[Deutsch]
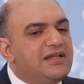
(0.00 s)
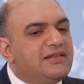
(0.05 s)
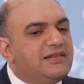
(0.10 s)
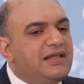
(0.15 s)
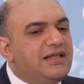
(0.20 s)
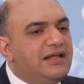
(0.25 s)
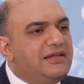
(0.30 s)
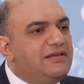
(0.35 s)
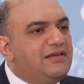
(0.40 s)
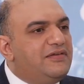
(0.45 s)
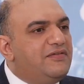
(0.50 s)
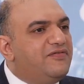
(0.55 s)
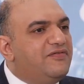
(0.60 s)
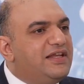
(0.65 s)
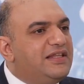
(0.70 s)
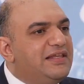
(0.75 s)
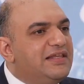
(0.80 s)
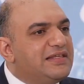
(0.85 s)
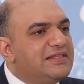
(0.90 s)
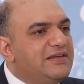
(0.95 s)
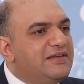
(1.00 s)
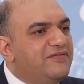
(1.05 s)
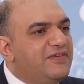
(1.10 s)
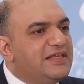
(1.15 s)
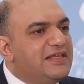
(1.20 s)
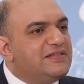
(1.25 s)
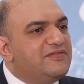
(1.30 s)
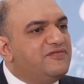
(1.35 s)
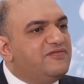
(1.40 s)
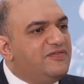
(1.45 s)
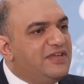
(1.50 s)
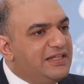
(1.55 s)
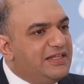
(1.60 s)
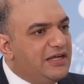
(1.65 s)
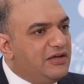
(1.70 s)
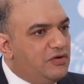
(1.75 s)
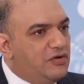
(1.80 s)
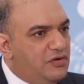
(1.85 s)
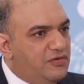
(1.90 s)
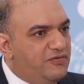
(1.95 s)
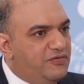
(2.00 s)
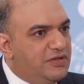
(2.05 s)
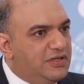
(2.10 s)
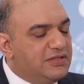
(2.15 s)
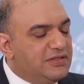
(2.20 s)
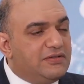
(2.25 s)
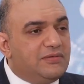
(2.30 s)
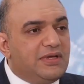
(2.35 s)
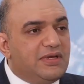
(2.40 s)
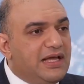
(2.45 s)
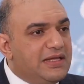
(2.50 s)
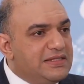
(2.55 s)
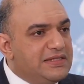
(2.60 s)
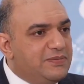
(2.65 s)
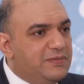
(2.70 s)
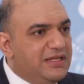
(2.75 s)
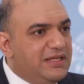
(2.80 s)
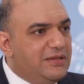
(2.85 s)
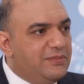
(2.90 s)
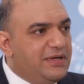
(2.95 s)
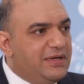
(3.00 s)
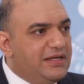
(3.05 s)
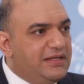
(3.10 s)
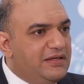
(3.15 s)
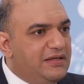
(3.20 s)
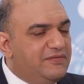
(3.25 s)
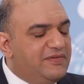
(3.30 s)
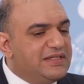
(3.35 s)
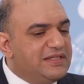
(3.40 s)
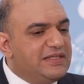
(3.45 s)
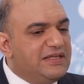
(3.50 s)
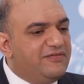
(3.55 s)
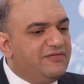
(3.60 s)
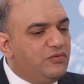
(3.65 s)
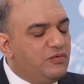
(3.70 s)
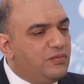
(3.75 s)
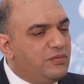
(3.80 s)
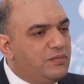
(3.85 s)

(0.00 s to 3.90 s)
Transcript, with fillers: dann wird das Gefäß wieder geöffnet, ganz minimal invasiv